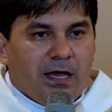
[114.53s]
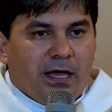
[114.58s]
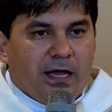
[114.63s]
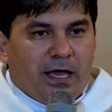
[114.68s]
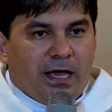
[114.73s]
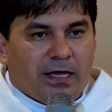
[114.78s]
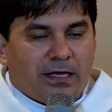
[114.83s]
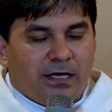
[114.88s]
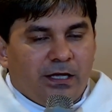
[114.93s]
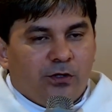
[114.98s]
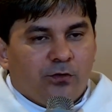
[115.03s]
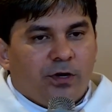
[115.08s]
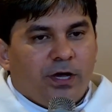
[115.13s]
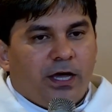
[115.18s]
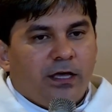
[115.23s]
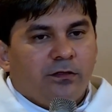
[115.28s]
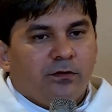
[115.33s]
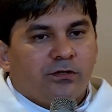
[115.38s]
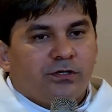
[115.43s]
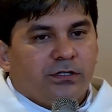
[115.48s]
é que no
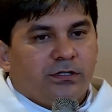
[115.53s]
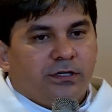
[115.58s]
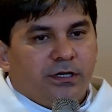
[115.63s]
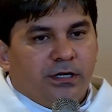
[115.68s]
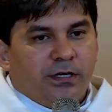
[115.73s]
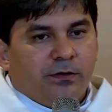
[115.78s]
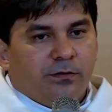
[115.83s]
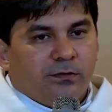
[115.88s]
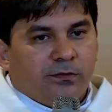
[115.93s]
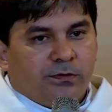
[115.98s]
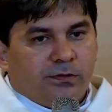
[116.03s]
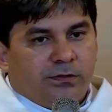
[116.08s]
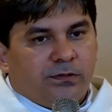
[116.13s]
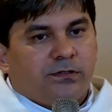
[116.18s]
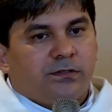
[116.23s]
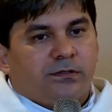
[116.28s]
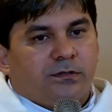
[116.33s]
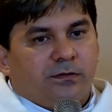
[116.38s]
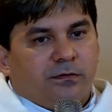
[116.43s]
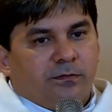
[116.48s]
reino de
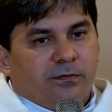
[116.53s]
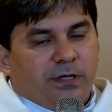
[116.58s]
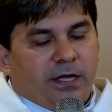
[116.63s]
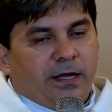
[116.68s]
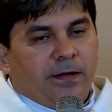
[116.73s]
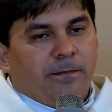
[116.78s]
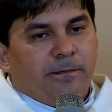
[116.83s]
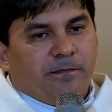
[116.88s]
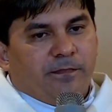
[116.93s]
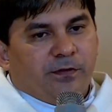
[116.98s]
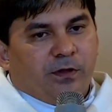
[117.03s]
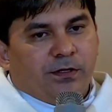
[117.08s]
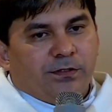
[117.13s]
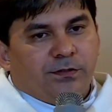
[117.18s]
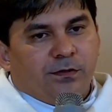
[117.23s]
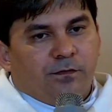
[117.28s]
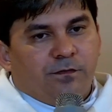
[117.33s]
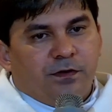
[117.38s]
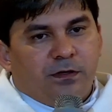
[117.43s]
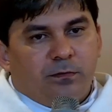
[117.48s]
Deus, né, nós
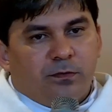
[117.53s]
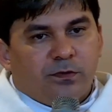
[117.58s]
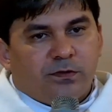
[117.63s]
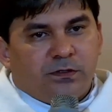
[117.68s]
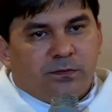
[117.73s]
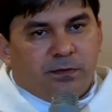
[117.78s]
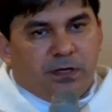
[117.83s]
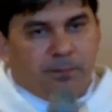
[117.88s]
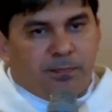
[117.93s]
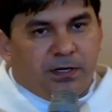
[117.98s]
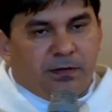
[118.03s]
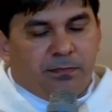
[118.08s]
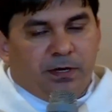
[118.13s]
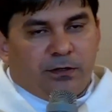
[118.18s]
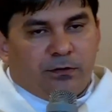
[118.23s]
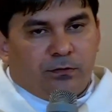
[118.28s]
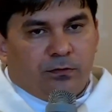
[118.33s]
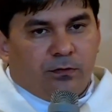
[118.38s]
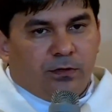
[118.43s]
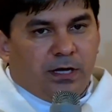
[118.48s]
ouvimos em
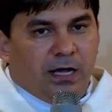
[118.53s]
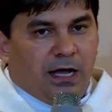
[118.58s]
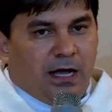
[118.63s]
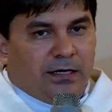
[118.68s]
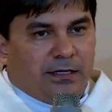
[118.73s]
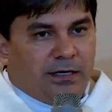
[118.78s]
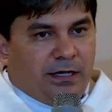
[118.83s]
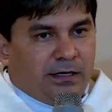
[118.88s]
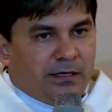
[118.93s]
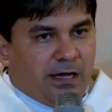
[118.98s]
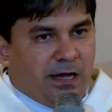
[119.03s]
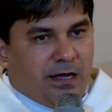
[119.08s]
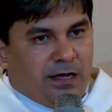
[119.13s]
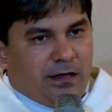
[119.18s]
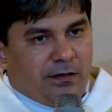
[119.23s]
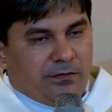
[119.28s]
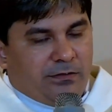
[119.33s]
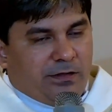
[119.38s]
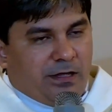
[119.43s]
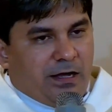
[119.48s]
primeiro lugar, né, na,
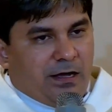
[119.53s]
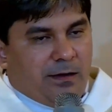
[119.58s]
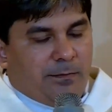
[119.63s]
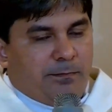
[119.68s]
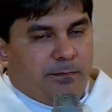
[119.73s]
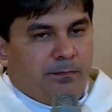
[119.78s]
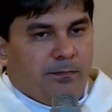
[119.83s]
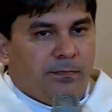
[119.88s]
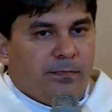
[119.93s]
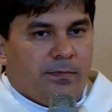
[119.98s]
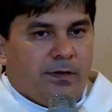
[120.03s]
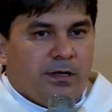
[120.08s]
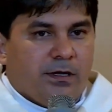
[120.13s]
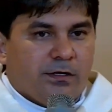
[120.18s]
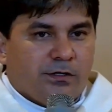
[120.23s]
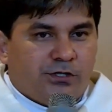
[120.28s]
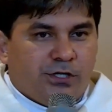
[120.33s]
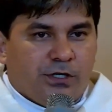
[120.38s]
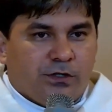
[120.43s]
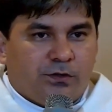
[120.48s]
na
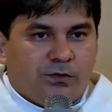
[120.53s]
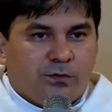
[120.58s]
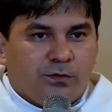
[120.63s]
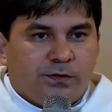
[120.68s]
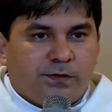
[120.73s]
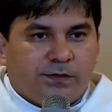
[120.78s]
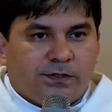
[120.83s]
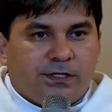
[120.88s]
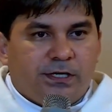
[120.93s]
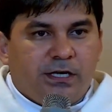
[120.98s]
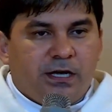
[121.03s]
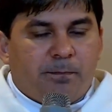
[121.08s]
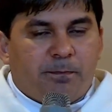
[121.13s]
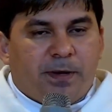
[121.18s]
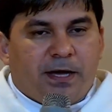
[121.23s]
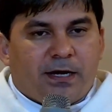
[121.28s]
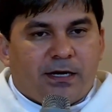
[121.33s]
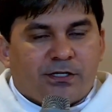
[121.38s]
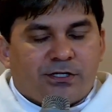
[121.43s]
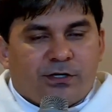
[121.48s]
Jesus que ia
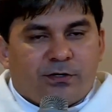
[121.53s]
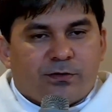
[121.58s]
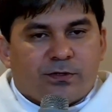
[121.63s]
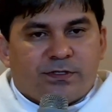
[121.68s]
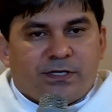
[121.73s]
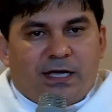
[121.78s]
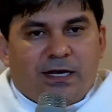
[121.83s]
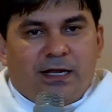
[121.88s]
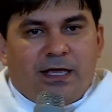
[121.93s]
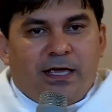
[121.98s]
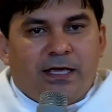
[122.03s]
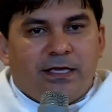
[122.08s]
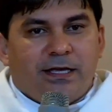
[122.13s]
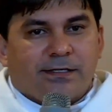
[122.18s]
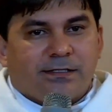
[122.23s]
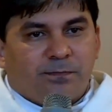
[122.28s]
para Jerusalém e as